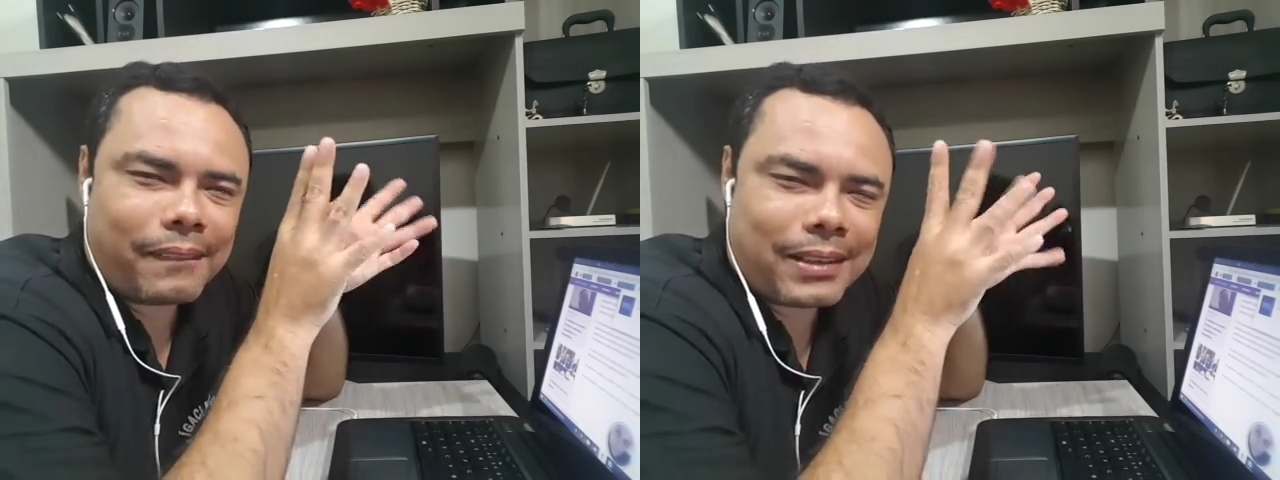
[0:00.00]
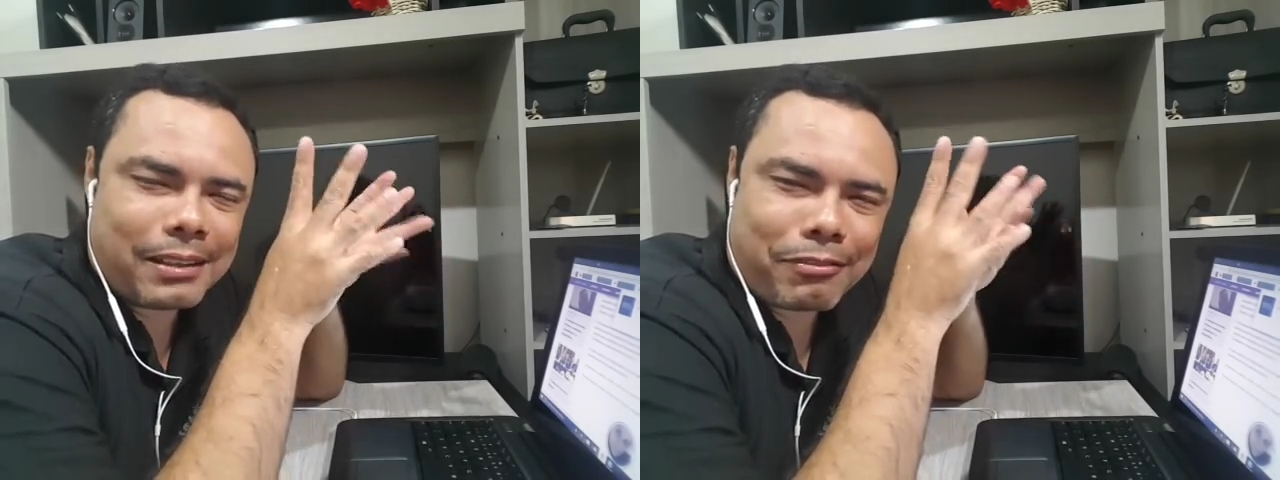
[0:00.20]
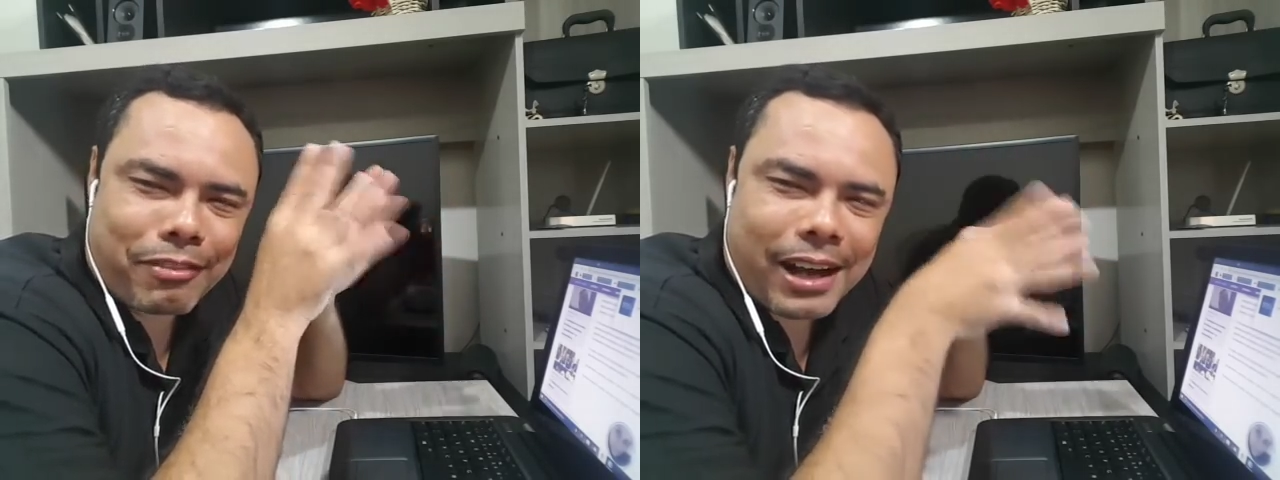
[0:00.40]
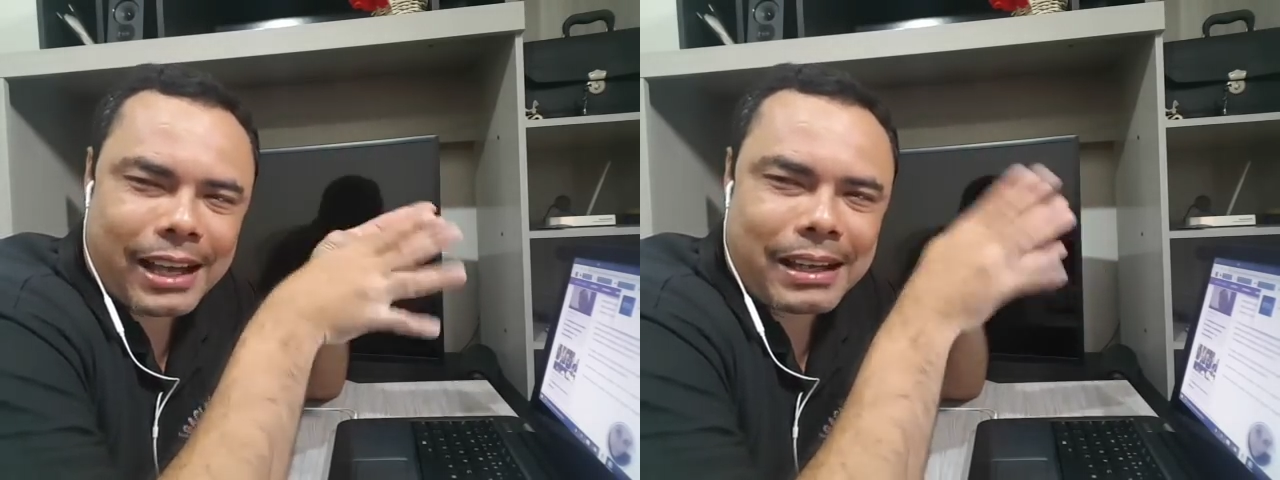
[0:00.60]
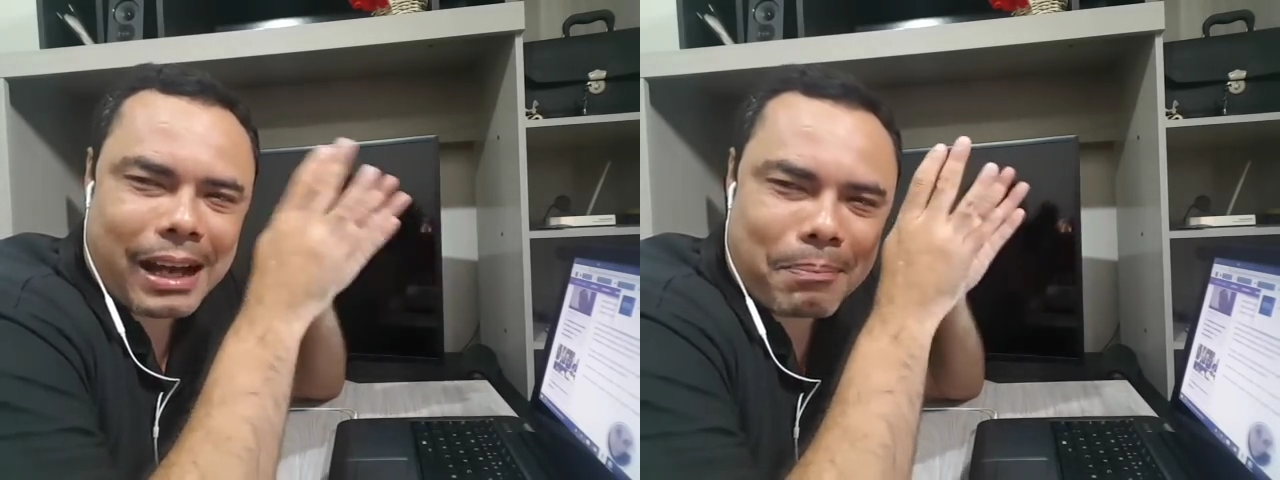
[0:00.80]
ele
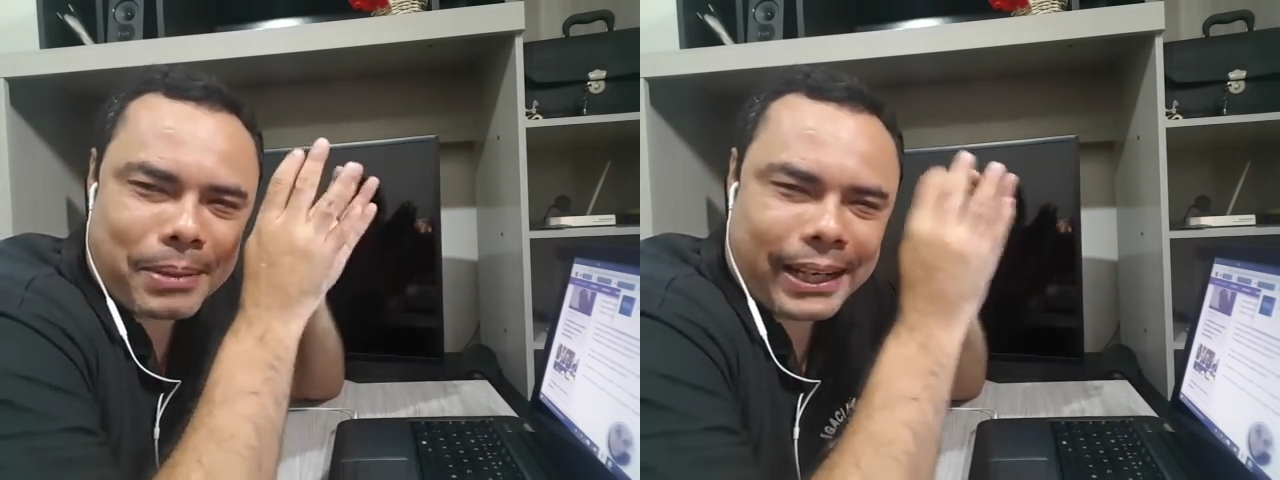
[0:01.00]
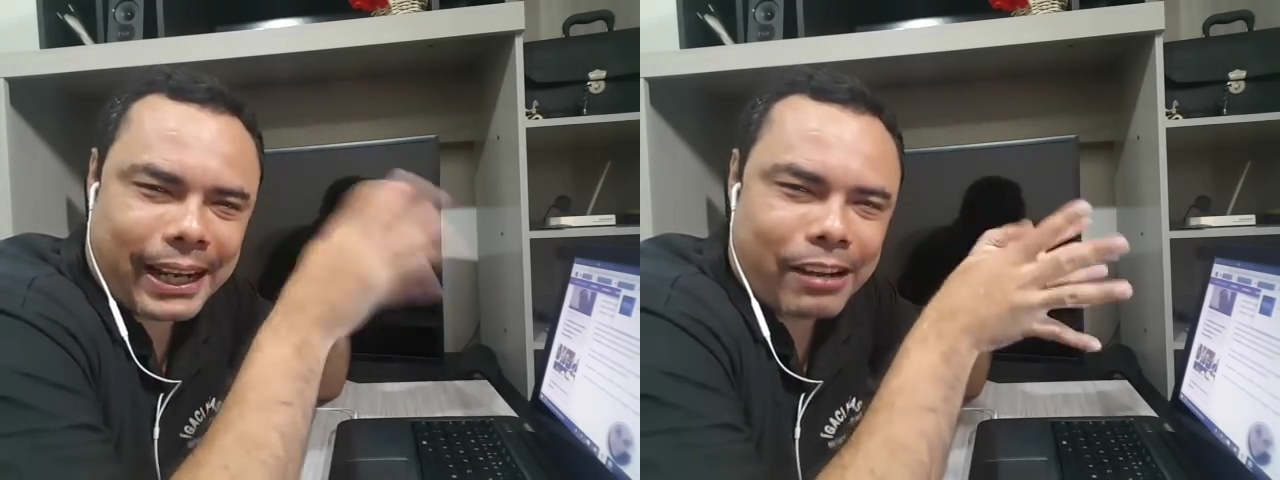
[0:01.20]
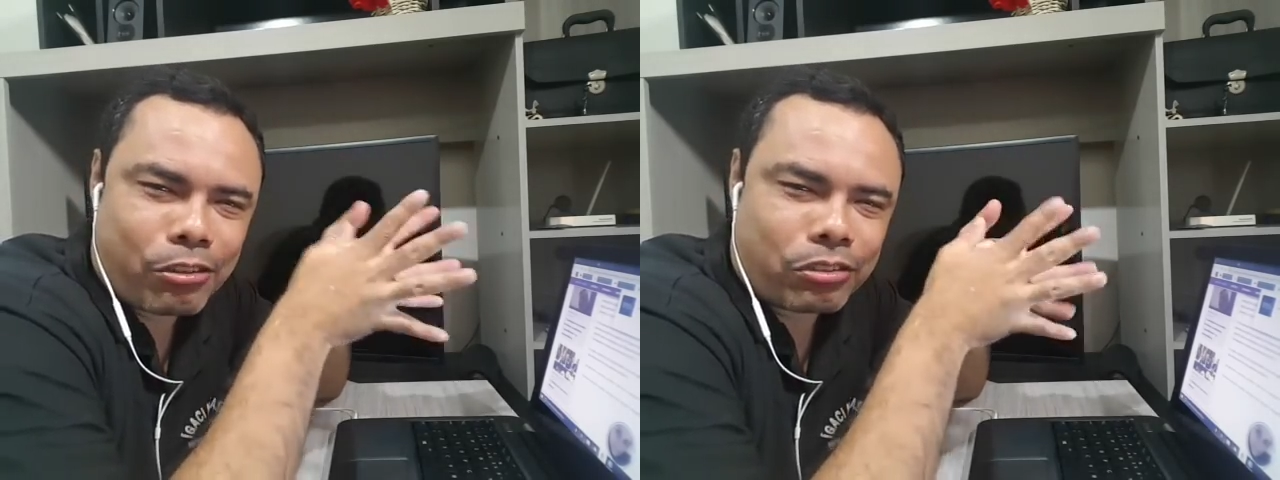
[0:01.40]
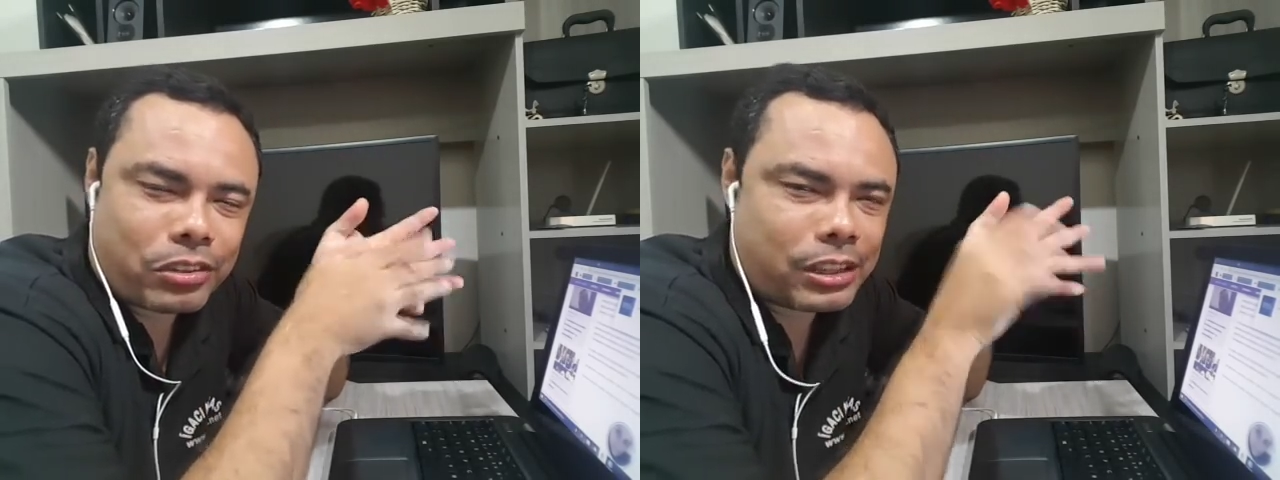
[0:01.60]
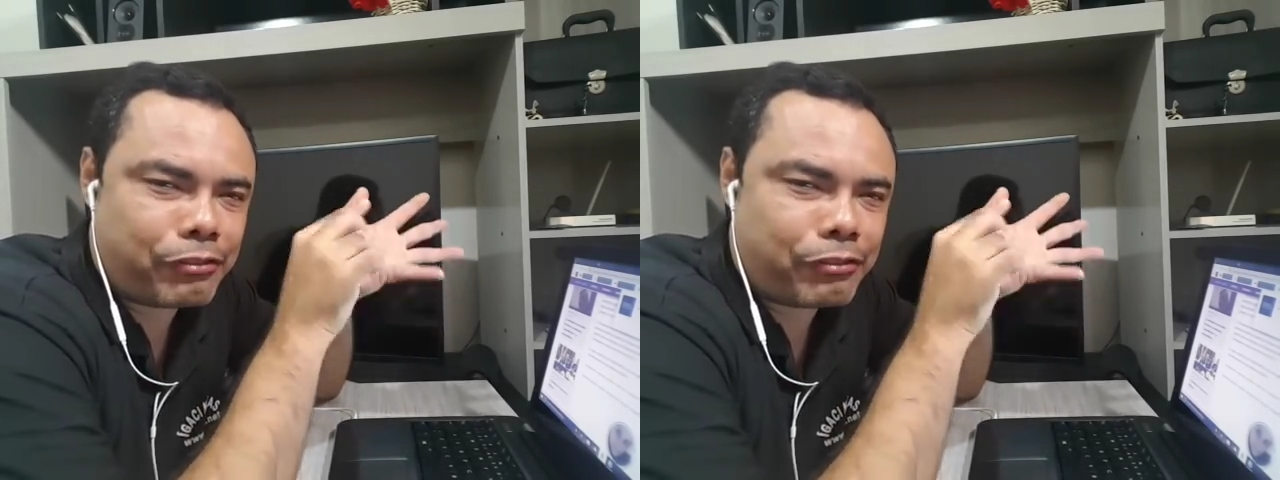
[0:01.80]
vai aplicar a justiça.